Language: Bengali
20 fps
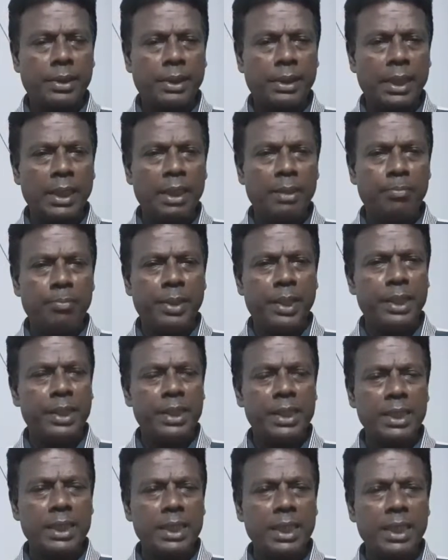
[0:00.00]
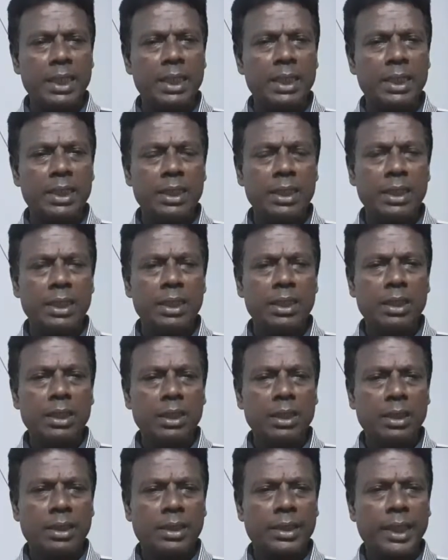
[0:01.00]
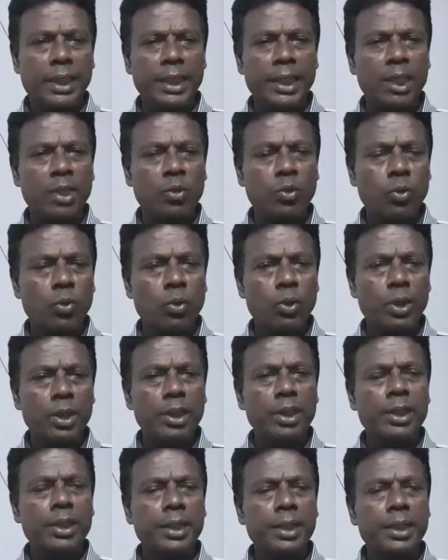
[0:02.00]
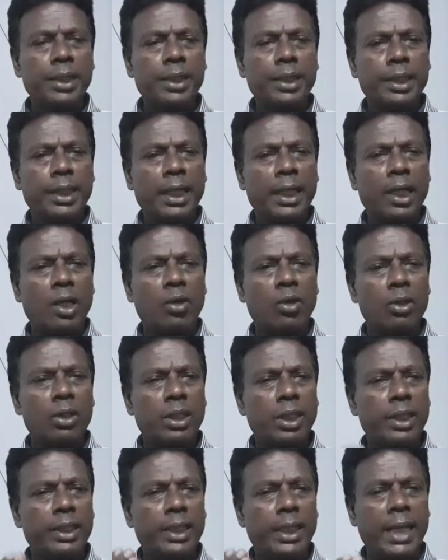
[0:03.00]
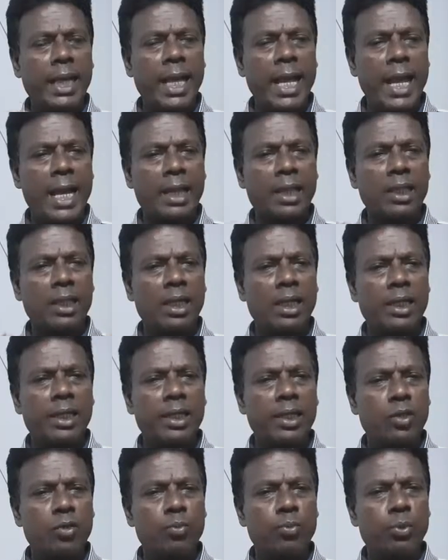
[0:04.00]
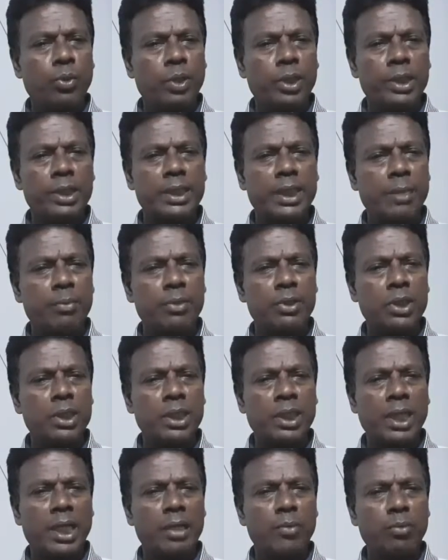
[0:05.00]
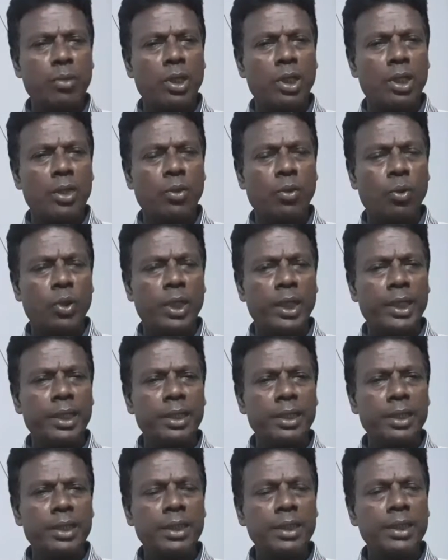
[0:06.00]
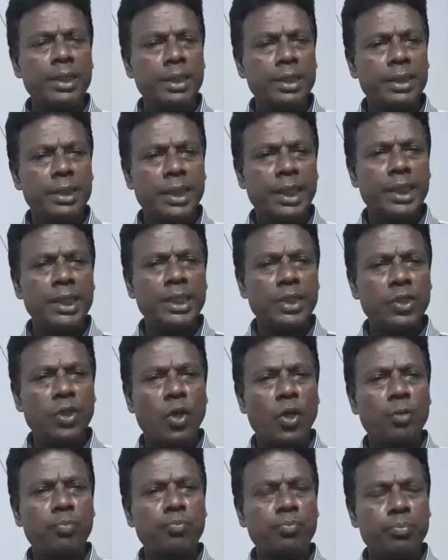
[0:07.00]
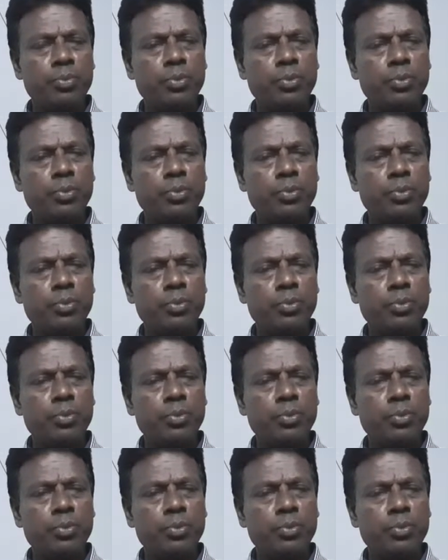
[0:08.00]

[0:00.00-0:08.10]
সেলিব্রিটিদের চ্যানেলগুলোয় তারা অর্থাৎ এক লাখের উপরে সাবস্ক্রাইবার হলে সেই সব